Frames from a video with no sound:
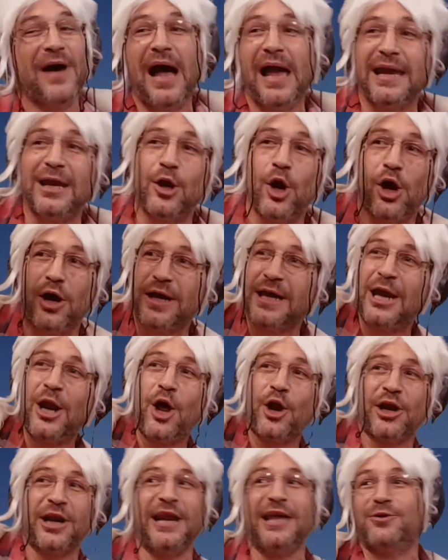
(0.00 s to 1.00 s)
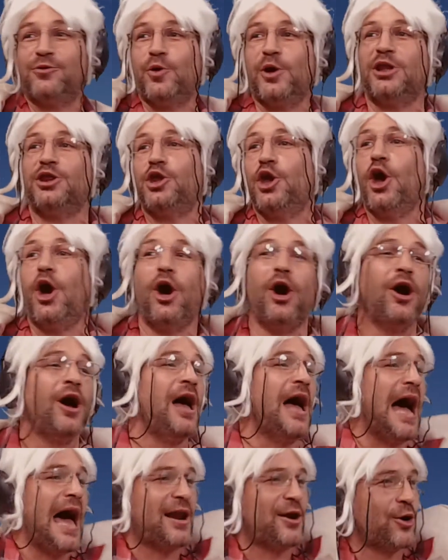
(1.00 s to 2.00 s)
y lo, retuiteó
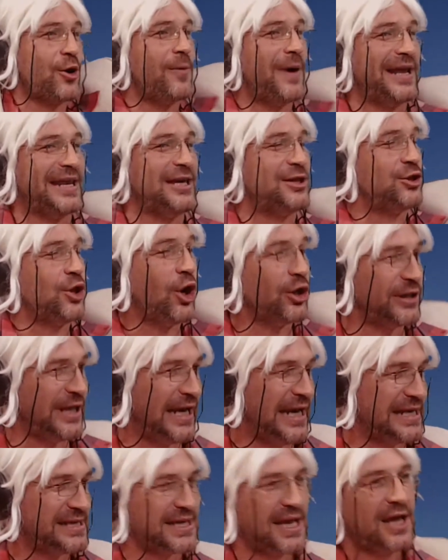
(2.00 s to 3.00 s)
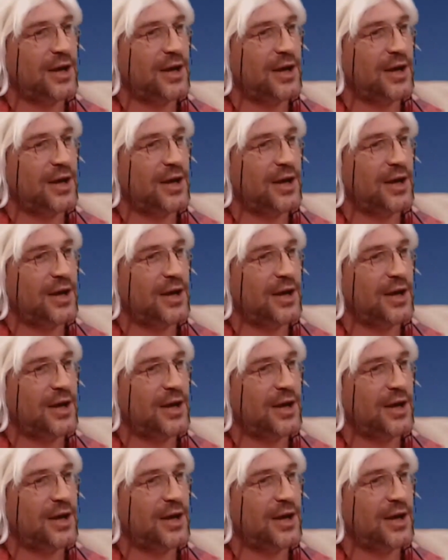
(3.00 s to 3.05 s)
arroba Aristóteles.